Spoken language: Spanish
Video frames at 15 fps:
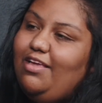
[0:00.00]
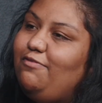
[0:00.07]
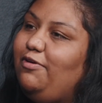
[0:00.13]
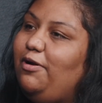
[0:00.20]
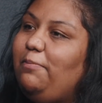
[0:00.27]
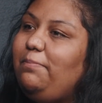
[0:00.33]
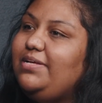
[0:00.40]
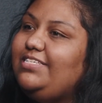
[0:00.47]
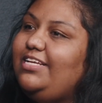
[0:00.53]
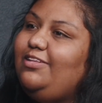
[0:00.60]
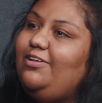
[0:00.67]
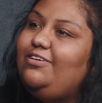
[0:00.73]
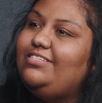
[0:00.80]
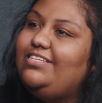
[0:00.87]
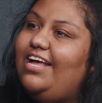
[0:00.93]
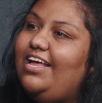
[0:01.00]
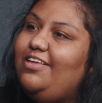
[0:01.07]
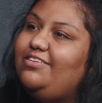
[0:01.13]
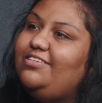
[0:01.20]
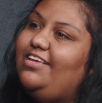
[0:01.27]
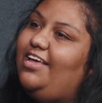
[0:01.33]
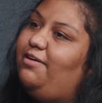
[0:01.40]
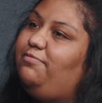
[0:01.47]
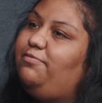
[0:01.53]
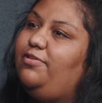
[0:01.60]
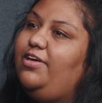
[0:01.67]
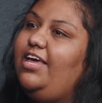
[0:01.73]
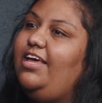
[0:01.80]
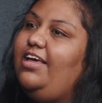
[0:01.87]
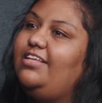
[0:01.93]
fueron pasando los años y ya
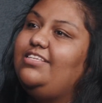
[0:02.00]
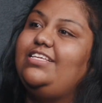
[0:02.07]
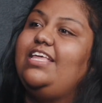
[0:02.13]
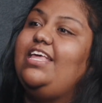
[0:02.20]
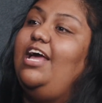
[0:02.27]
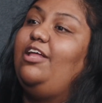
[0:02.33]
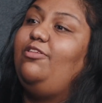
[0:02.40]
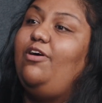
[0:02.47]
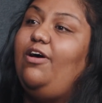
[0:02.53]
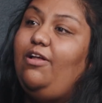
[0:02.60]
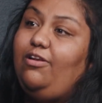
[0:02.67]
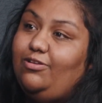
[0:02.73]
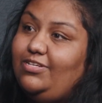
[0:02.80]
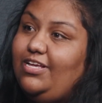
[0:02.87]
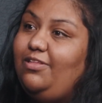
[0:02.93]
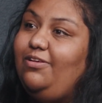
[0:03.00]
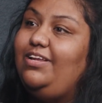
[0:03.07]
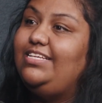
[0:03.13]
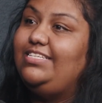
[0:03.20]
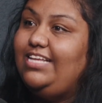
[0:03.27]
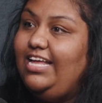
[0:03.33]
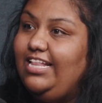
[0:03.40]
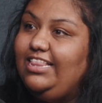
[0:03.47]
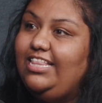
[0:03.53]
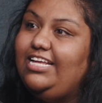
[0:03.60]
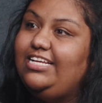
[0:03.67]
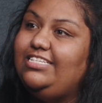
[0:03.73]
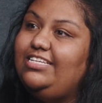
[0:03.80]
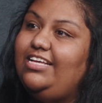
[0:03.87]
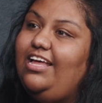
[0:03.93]
fui enseñando a los
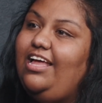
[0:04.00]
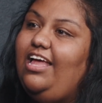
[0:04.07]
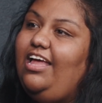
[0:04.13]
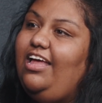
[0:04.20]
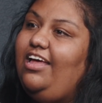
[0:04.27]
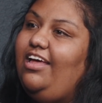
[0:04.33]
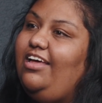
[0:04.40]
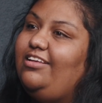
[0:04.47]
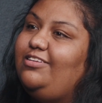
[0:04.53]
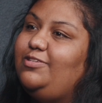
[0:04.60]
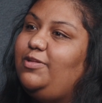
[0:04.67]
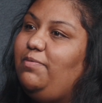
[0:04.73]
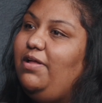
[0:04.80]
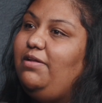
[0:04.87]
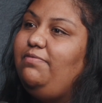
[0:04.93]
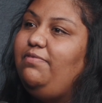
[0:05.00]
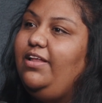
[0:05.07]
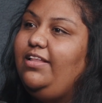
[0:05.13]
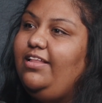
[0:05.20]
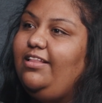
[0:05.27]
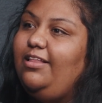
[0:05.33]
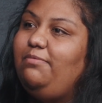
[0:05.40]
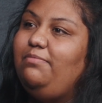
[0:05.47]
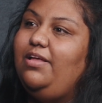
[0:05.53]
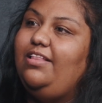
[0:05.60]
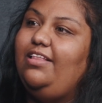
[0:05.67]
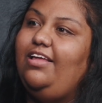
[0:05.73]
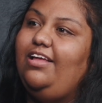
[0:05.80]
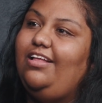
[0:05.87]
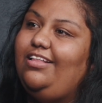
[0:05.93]
adolescentes. estuve al frente
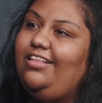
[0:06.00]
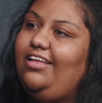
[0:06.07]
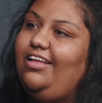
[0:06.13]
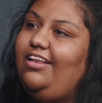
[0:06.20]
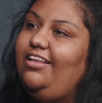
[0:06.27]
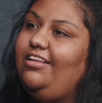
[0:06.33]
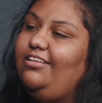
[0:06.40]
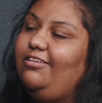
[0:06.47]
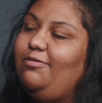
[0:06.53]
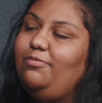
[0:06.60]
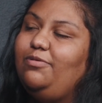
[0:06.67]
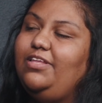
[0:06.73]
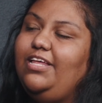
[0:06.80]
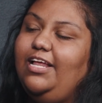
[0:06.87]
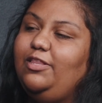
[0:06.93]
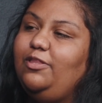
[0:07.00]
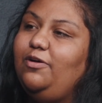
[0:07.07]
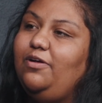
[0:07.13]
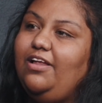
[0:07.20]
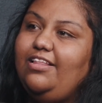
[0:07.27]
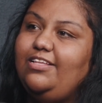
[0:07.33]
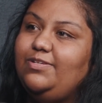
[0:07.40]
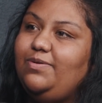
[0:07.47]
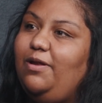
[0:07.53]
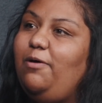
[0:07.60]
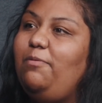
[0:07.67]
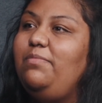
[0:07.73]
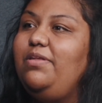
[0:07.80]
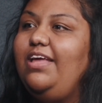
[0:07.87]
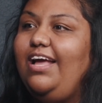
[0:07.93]
también de, como directora de
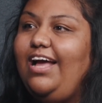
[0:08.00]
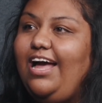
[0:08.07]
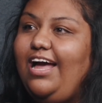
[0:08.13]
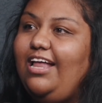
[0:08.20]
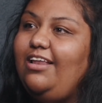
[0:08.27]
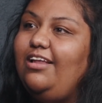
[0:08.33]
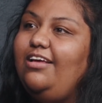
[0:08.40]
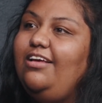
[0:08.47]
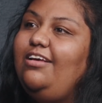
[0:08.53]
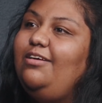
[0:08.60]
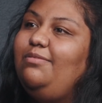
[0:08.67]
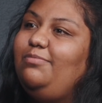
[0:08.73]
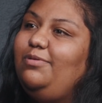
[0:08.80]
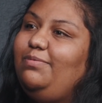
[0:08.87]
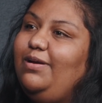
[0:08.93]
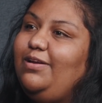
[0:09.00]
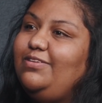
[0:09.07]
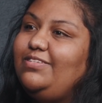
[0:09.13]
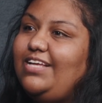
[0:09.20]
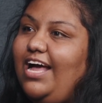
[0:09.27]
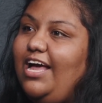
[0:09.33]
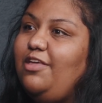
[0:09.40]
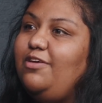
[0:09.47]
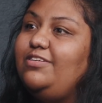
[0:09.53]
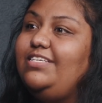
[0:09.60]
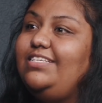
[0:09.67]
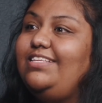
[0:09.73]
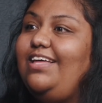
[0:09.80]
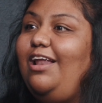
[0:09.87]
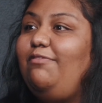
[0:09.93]
escuela dominical, por varios
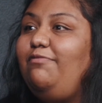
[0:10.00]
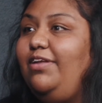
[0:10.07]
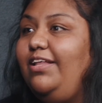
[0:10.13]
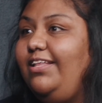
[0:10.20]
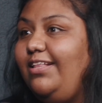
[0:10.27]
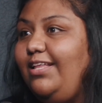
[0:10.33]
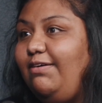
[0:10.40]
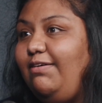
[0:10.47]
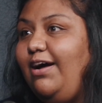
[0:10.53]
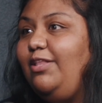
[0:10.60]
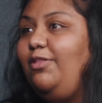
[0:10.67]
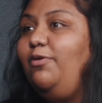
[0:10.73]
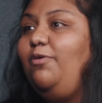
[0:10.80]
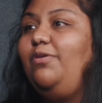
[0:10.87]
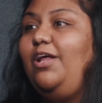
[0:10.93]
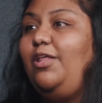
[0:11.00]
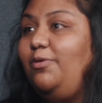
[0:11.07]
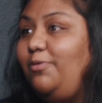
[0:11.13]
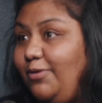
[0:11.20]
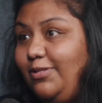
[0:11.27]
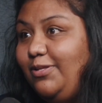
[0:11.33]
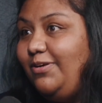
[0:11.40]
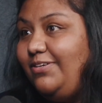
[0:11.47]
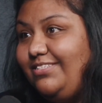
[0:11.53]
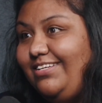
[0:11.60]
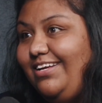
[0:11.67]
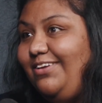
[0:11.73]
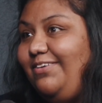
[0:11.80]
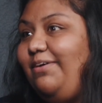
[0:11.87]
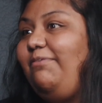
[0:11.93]
años y estar al frente trabajando con adultos,
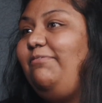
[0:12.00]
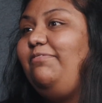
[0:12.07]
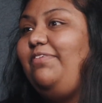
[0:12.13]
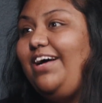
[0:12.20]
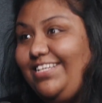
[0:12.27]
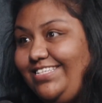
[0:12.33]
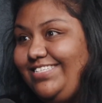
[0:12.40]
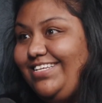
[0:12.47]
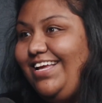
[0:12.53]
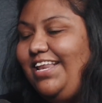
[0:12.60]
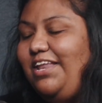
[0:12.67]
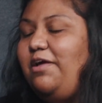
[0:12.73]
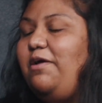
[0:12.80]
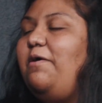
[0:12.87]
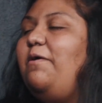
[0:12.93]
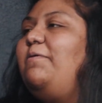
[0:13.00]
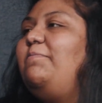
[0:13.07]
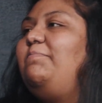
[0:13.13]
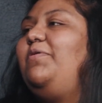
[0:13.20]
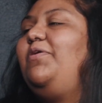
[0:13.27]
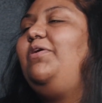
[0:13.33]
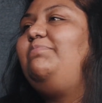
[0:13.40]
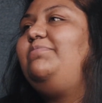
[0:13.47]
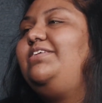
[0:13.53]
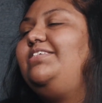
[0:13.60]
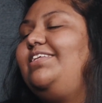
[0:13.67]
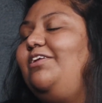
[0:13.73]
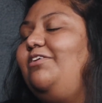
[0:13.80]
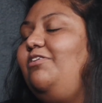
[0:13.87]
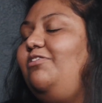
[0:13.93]
que no es fácil, pero el
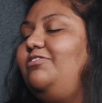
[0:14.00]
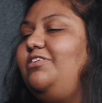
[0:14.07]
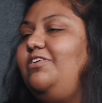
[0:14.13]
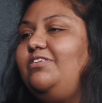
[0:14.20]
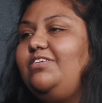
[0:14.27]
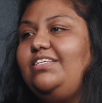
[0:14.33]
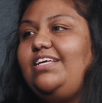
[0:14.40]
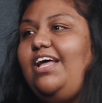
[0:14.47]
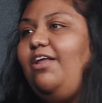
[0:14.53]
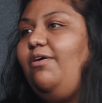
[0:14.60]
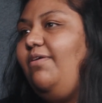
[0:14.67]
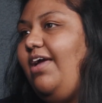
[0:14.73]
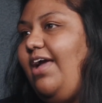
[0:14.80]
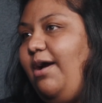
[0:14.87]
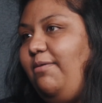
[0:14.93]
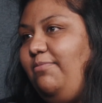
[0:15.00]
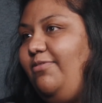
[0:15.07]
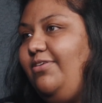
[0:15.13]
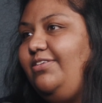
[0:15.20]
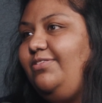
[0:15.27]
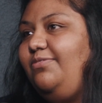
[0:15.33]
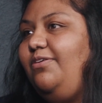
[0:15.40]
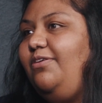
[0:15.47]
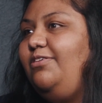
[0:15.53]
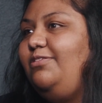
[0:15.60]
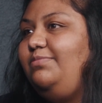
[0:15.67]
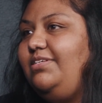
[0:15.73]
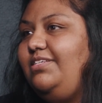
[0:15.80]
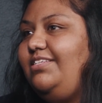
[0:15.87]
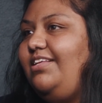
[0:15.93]
Ministerio de los Niños es algo que amo, es uno de
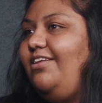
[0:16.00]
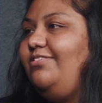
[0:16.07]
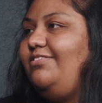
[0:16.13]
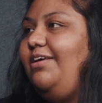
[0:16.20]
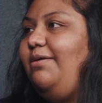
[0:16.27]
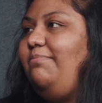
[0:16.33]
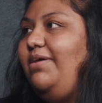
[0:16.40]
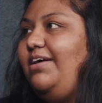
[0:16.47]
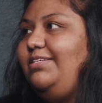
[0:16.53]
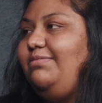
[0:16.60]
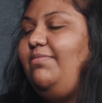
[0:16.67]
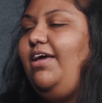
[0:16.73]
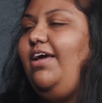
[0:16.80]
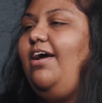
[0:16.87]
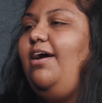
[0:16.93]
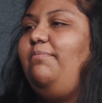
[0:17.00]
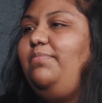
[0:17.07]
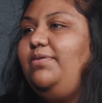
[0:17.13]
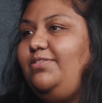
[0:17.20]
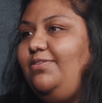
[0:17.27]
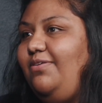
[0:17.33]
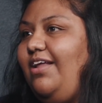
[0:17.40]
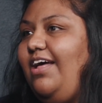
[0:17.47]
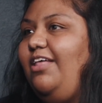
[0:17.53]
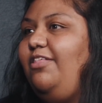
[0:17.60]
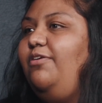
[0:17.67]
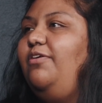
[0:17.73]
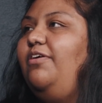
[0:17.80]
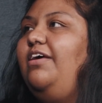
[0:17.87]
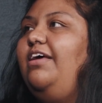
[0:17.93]
los ministerios que más me ha
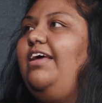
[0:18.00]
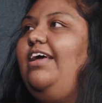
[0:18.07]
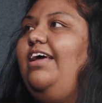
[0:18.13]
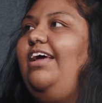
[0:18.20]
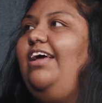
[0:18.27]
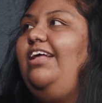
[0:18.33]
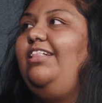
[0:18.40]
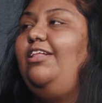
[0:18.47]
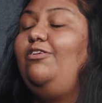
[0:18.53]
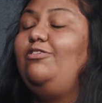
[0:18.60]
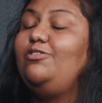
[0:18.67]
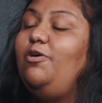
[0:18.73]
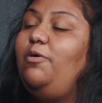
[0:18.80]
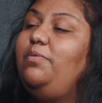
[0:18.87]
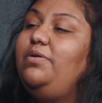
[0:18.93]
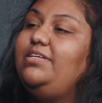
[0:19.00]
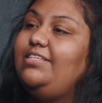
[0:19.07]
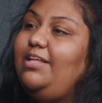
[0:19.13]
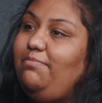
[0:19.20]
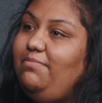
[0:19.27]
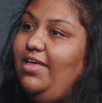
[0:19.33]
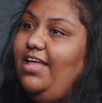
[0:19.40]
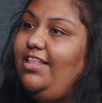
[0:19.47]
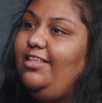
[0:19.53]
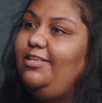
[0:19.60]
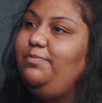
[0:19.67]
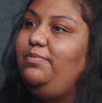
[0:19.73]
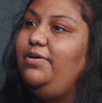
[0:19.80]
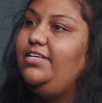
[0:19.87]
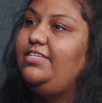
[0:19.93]
apasionado, el de los jóvenes también,
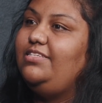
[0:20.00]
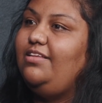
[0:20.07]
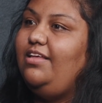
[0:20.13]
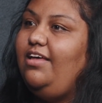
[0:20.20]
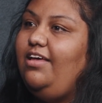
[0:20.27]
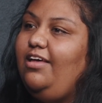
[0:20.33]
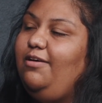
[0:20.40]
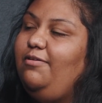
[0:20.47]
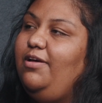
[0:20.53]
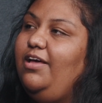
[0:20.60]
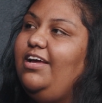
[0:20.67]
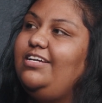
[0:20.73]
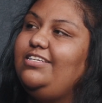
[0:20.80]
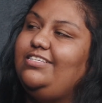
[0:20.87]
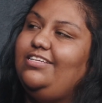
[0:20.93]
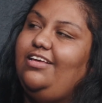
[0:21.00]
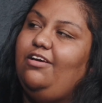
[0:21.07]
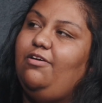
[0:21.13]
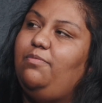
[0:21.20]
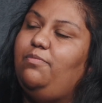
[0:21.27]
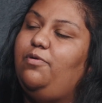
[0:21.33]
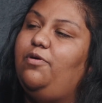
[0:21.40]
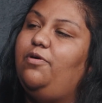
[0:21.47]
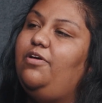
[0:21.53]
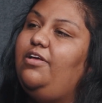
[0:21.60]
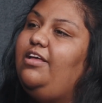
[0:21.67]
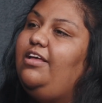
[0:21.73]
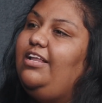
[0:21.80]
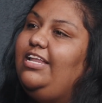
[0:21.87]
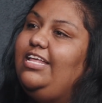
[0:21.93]
después eh, ejercí como
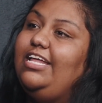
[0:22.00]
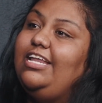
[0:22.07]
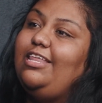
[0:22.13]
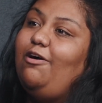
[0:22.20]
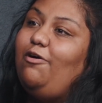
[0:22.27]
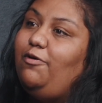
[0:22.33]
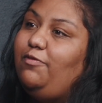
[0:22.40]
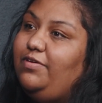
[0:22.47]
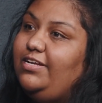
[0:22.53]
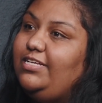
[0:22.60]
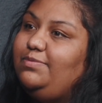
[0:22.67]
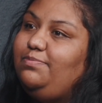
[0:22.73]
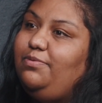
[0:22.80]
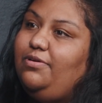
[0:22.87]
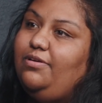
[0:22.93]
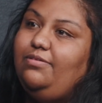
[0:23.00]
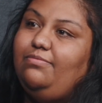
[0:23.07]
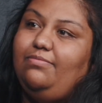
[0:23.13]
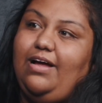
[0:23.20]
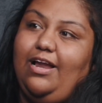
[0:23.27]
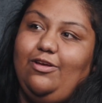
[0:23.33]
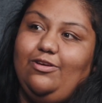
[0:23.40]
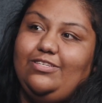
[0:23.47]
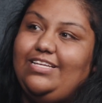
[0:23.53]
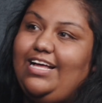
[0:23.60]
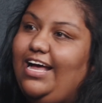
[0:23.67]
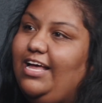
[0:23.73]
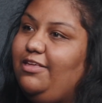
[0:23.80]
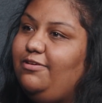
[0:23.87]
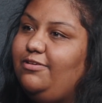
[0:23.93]
líder de jóvenes por varios
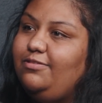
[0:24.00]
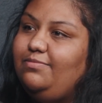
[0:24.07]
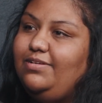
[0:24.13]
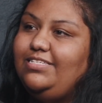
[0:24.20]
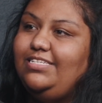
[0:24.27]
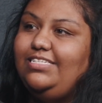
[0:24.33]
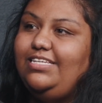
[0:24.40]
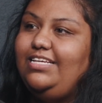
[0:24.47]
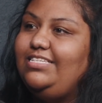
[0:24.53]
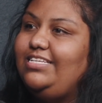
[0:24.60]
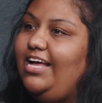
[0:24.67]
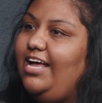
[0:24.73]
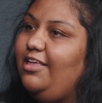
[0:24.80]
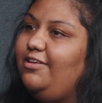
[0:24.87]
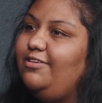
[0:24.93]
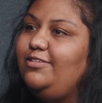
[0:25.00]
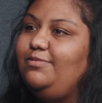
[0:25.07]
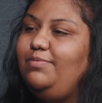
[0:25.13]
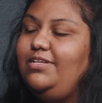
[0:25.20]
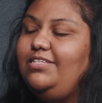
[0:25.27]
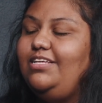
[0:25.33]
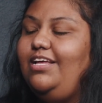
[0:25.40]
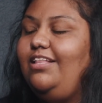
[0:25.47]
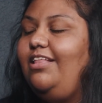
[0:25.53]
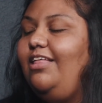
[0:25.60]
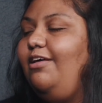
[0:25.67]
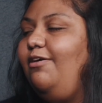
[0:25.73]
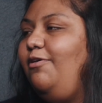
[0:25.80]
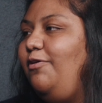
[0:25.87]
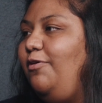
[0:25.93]
años, más de seis años,
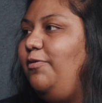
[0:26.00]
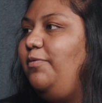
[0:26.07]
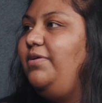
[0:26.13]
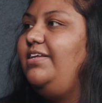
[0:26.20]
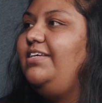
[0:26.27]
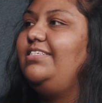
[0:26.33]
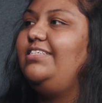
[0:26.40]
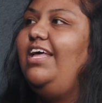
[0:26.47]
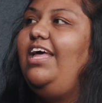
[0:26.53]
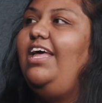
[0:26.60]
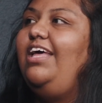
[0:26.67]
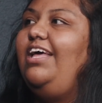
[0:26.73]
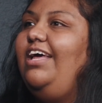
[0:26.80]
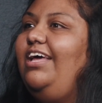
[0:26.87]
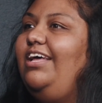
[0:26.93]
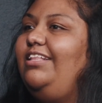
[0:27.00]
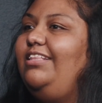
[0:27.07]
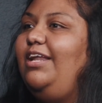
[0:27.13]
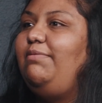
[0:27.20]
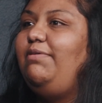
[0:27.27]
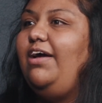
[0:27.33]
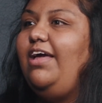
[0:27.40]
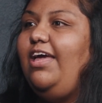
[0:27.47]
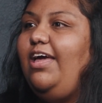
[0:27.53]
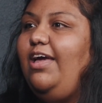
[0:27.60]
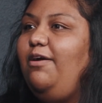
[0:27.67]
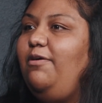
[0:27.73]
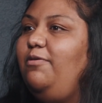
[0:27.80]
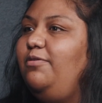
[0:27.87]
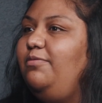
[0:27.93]
presidenta de jóvenes, eh,
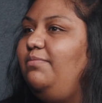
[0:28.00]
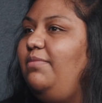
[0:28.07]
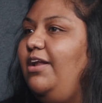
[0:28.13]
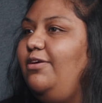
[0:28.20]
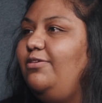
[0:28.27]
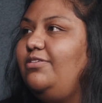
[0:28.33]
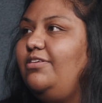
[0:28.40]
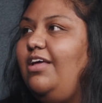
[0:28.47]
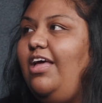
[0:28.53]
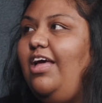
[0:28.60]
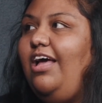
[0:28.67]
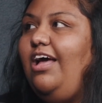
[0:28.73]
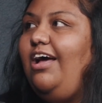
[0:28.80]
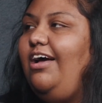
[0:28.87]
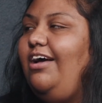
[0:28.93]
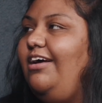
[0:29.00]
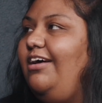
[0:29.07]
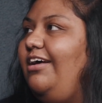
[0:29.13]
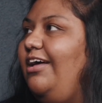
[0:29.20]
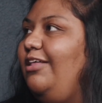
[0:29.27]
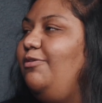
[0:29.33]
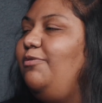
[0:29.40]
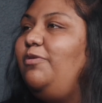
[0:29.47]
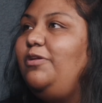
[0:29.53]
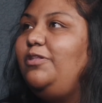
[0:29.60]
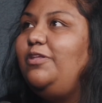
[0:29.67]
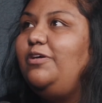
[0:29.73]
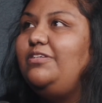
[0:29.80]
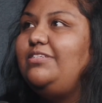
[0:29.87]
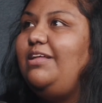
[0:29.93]
trabajé con varios ah,
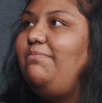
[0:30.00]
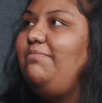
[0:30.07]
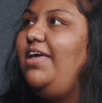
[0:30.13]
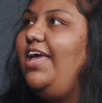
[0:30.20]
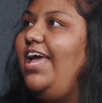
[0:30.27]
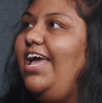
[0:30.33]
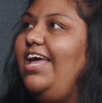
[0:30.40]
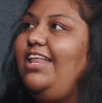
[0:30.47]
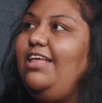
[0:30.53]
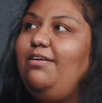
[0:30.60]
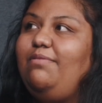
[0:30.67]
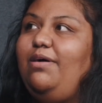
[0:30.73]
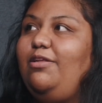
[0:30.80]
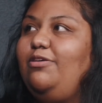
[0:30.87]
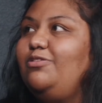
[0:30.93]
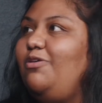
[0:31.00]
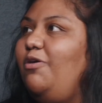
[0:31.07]
adultos también y varios